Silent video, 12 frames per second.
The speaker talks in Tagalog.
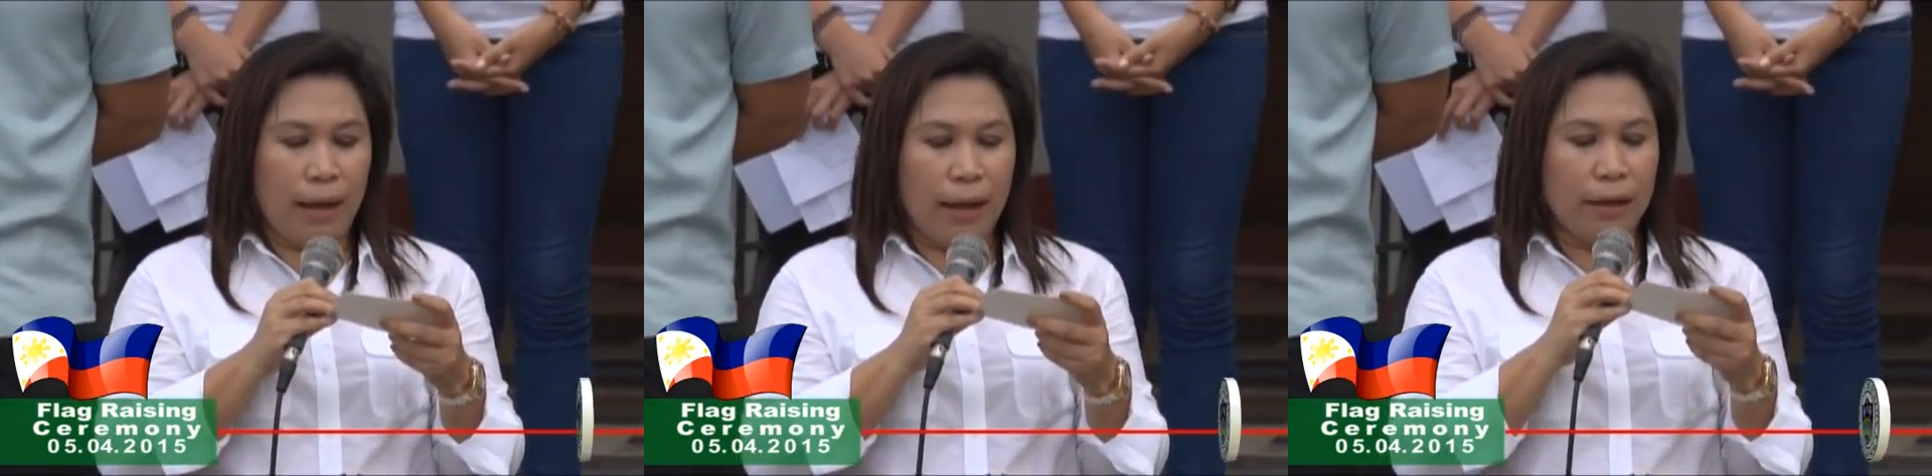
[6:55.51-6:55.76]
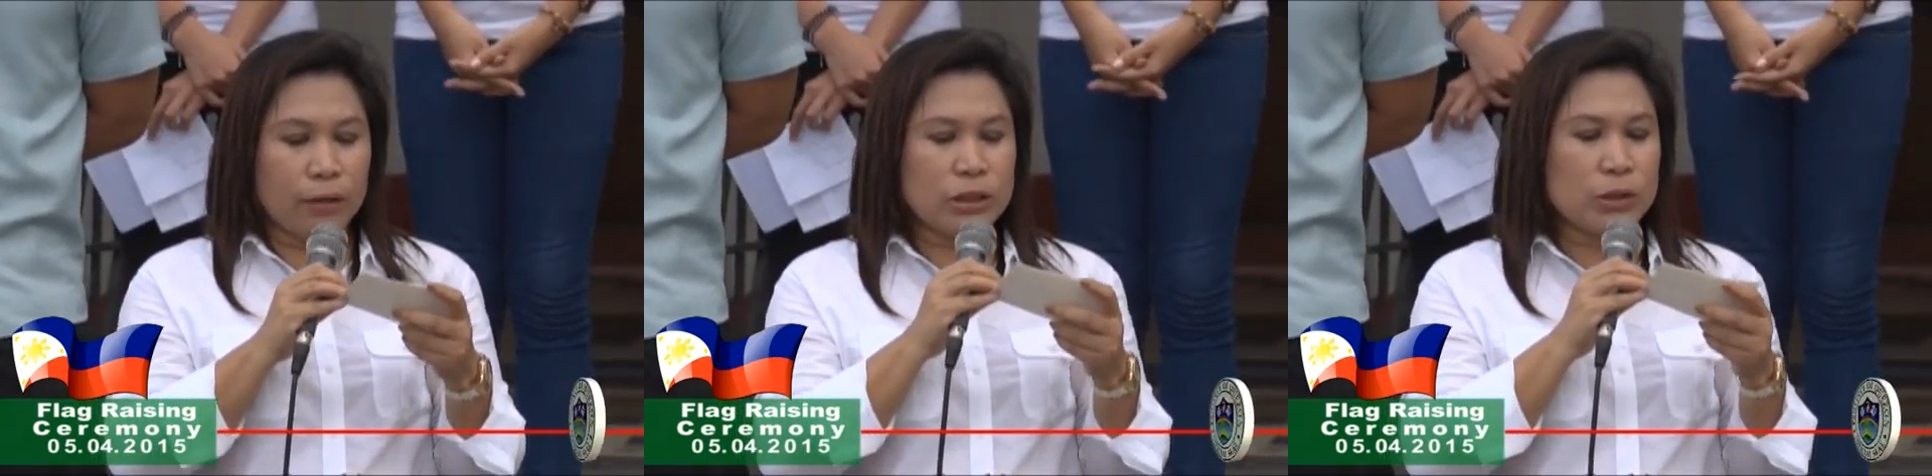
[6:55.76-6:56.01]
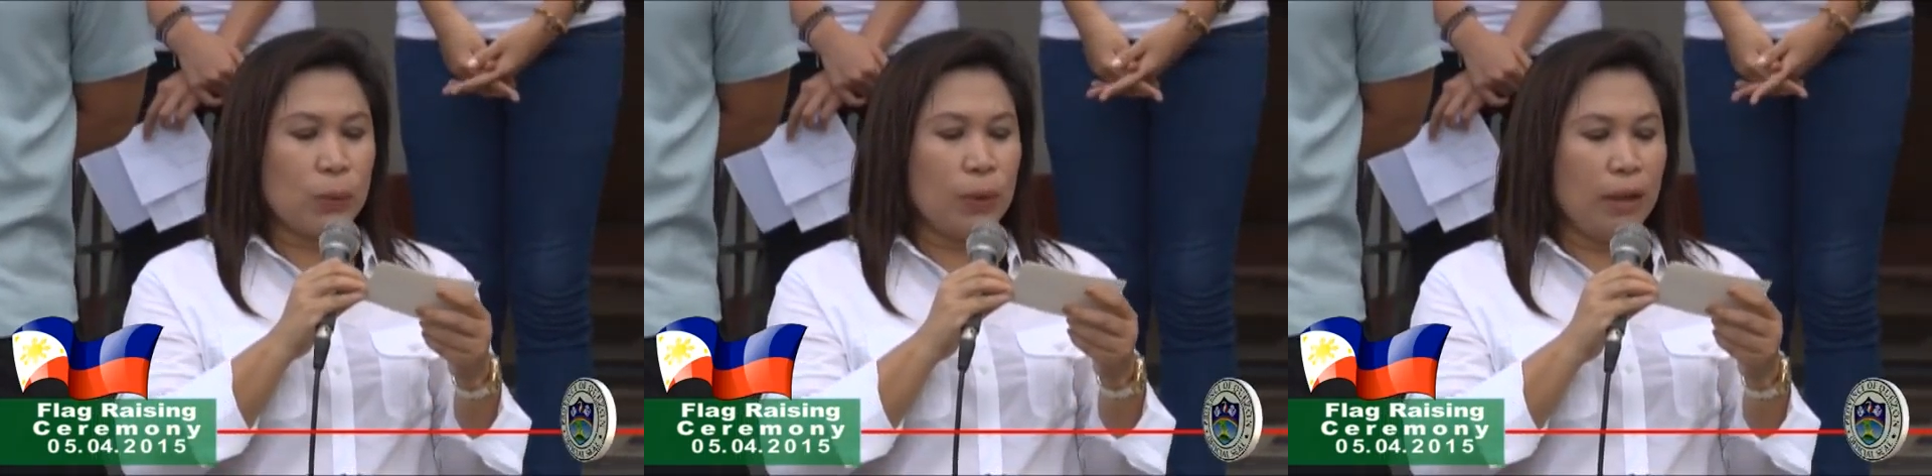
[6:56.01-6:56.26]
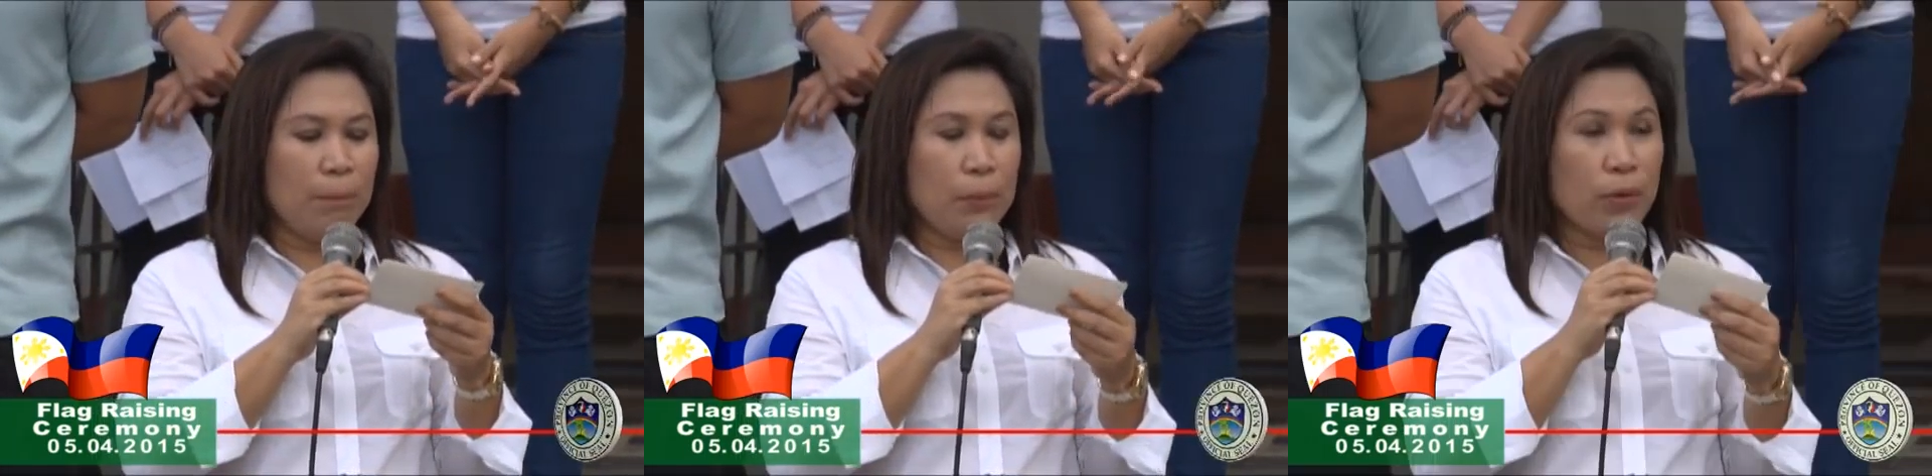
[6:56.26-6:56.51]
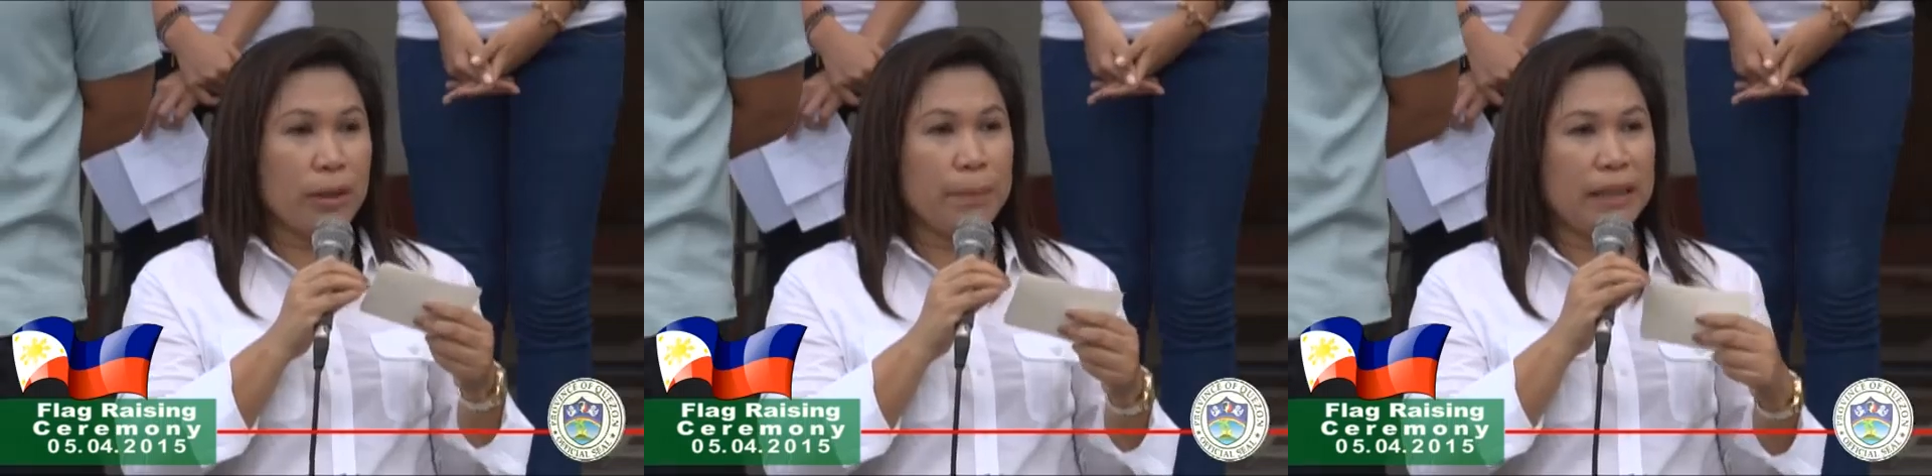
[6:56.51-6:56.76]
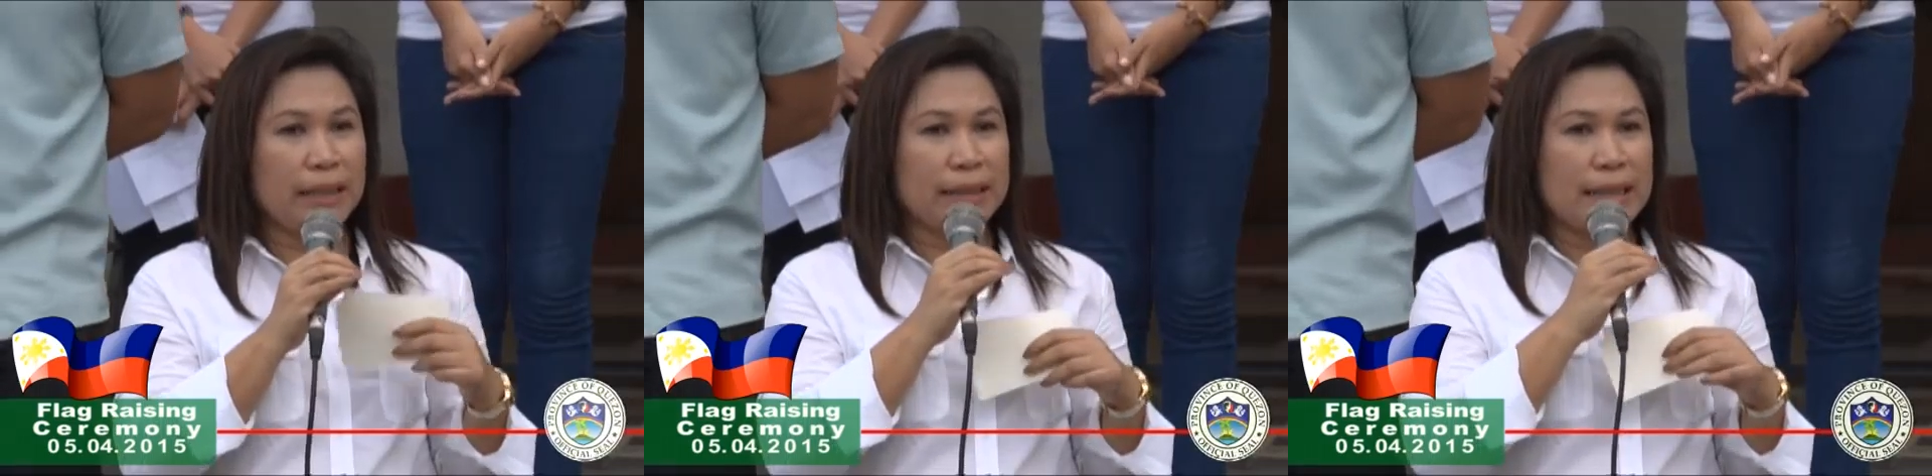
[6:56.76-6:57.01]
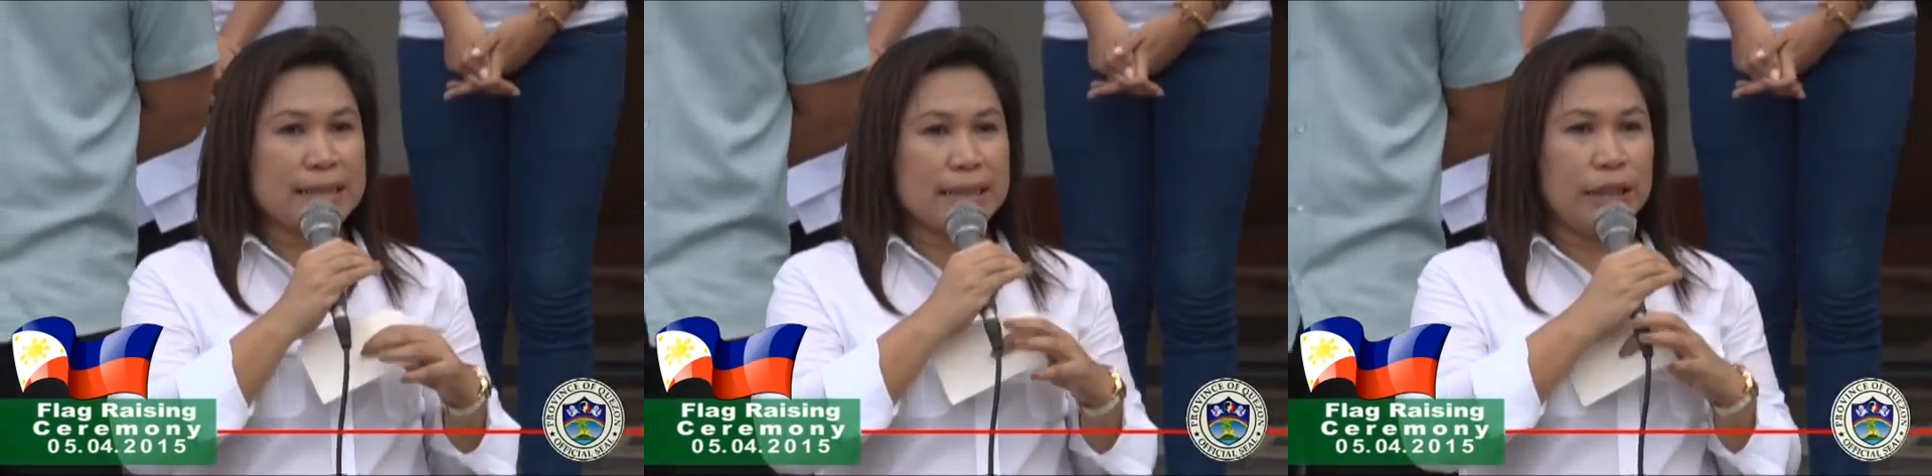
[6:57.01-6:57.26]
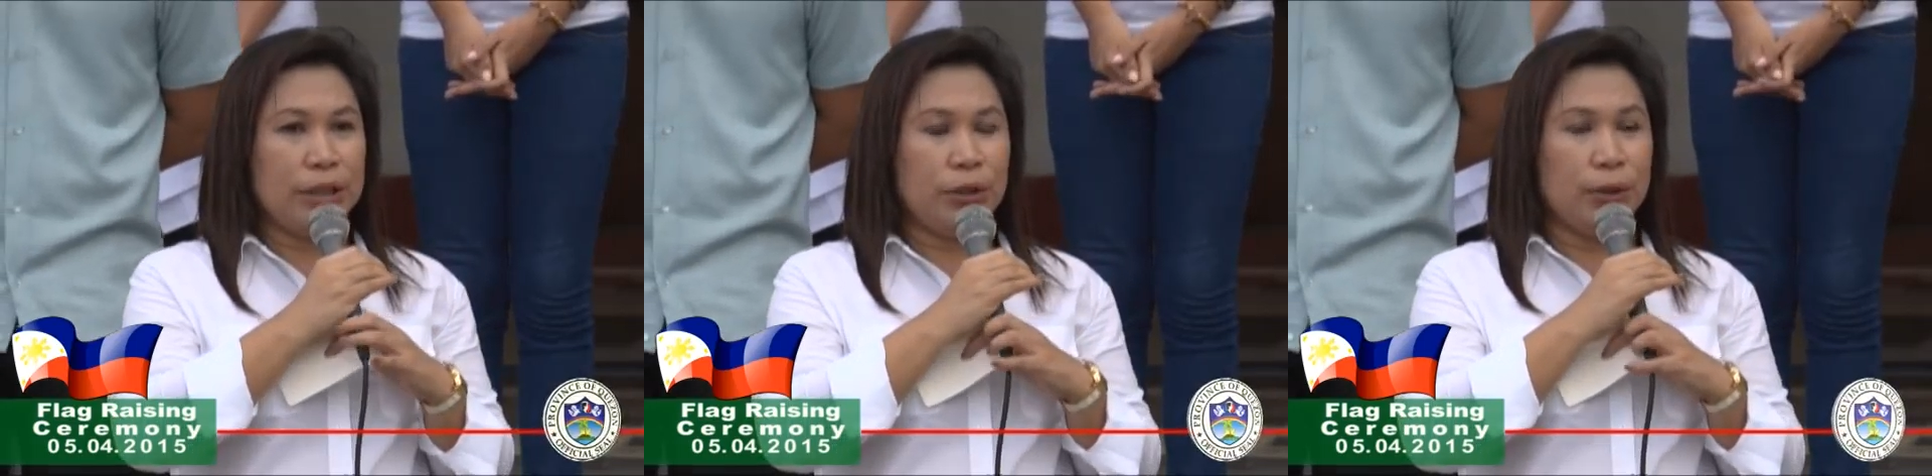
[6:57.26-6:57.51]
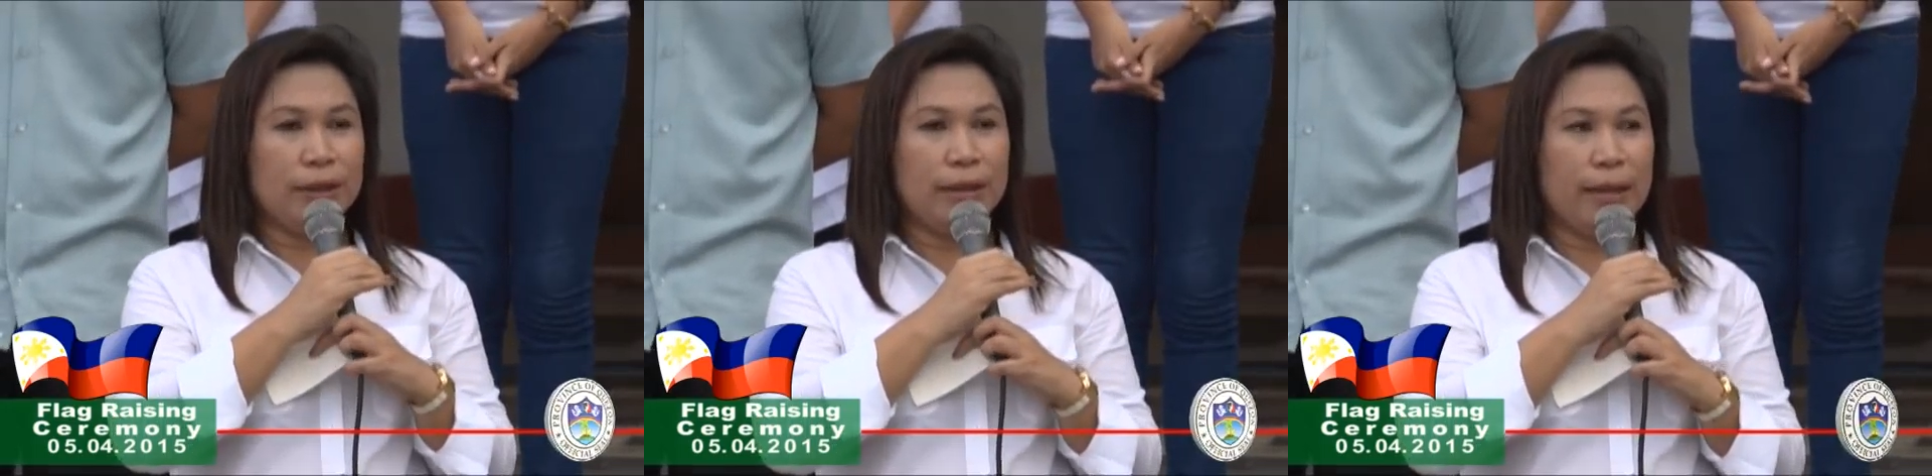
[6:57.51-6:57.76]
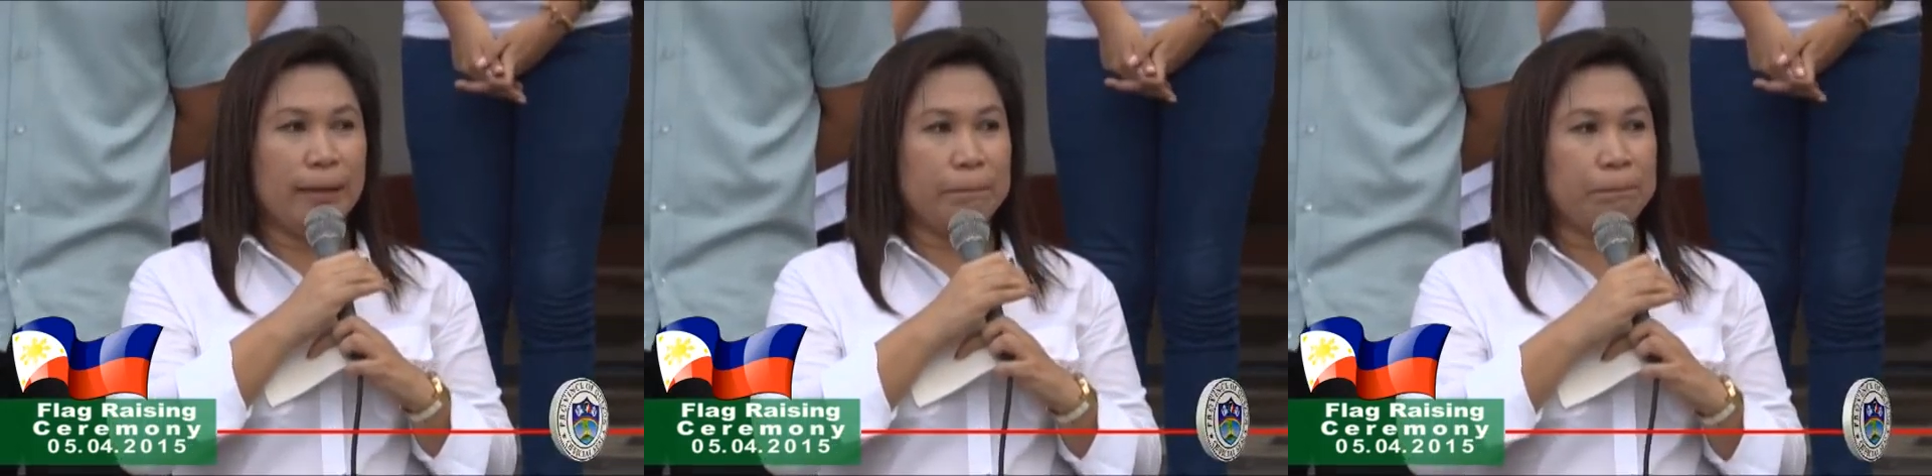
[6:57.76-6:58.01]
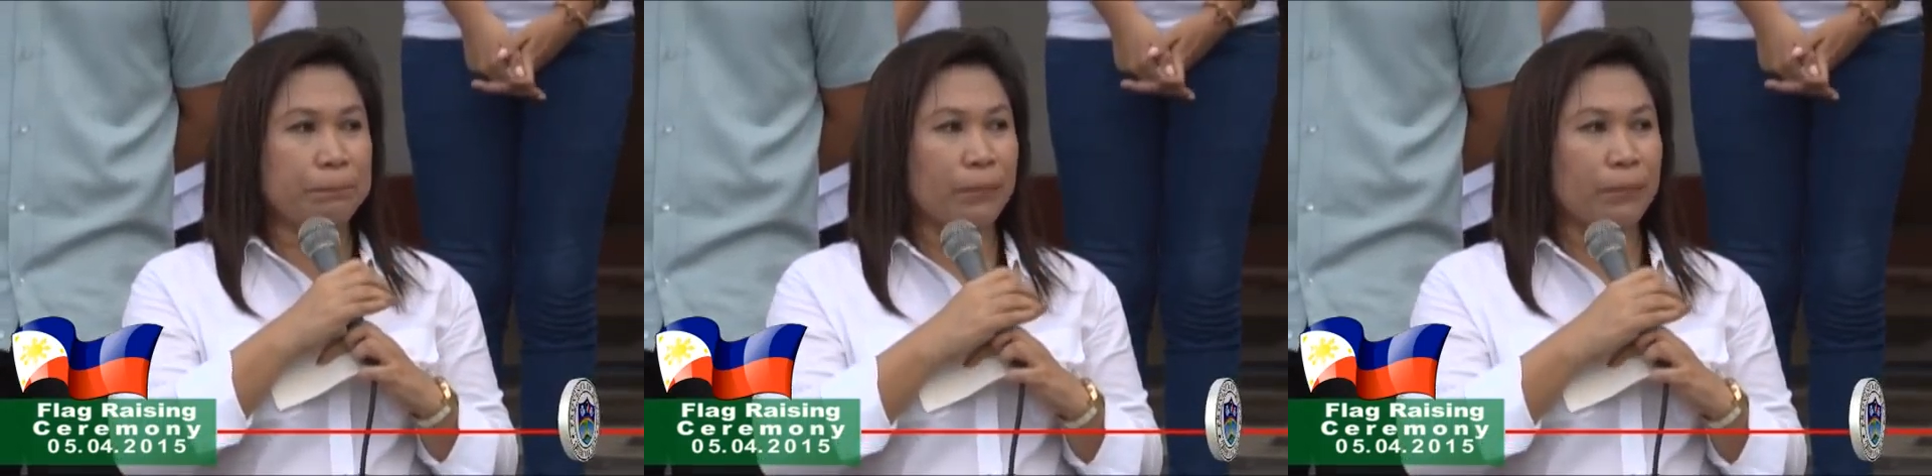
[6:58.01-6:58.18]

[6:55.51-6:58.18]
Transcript: Uh, ah, gusto ko lang pong ibalita sa inyo na